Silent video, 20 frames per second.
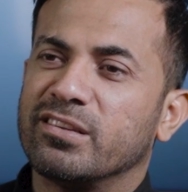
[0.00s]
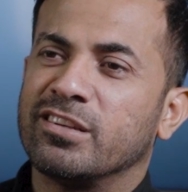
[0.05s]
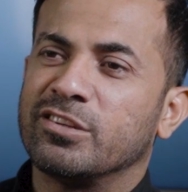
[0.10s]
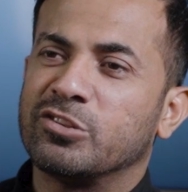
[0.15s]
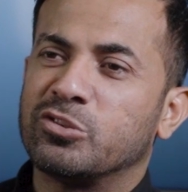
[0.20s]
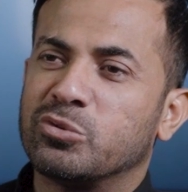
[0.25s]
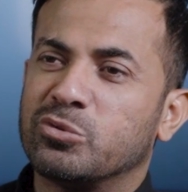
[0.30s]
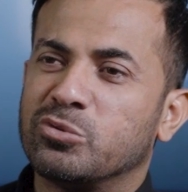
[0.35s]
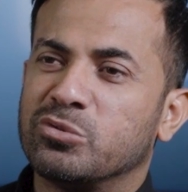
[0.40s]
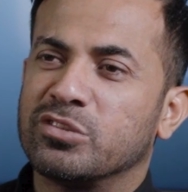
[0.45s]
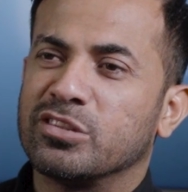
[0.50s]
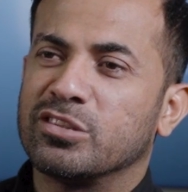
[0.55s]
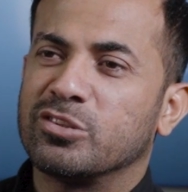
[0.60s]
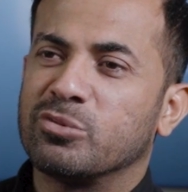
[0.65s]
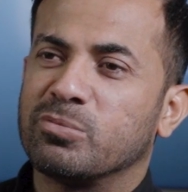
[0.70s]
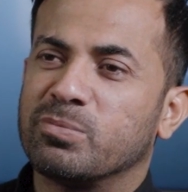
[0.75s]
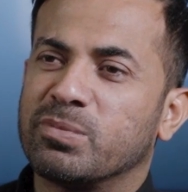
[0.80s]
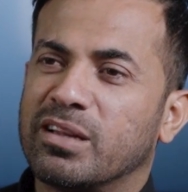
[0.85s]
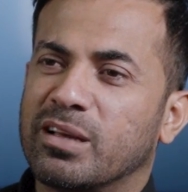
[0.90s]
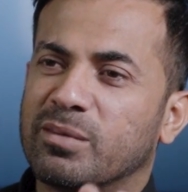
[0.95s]
जाए शुरू से
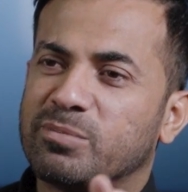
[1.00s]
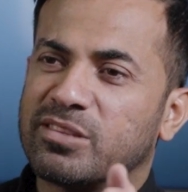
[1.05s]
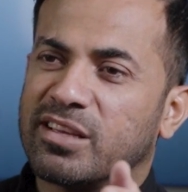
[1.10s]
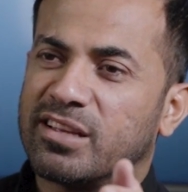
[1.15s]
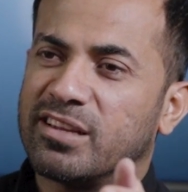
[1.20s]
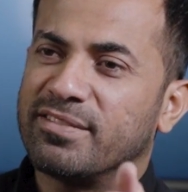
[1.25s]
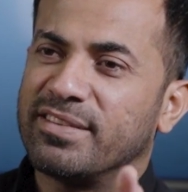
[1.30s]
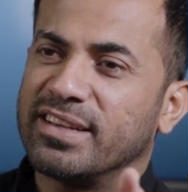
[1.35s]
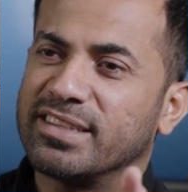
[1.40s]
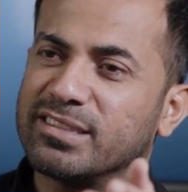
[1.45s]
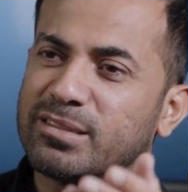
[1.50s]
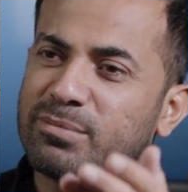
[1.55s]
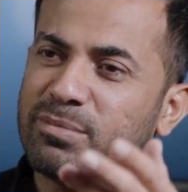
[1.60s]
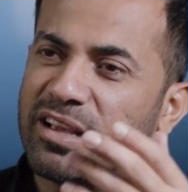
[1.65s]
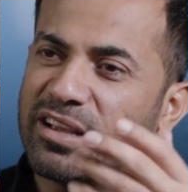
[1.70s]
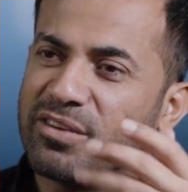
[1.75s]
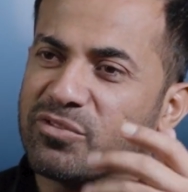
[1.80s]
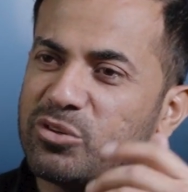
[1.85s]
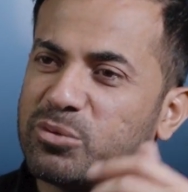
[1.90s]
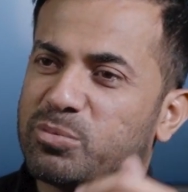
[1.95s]
तो फिर आप सारे वैसे ही
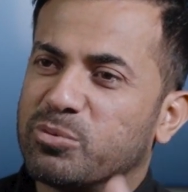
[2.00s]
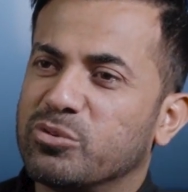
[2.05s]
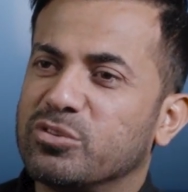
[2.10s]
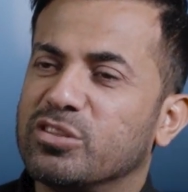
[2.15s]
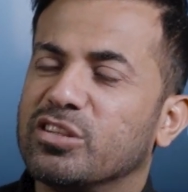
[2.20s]
बैकफुट पे हो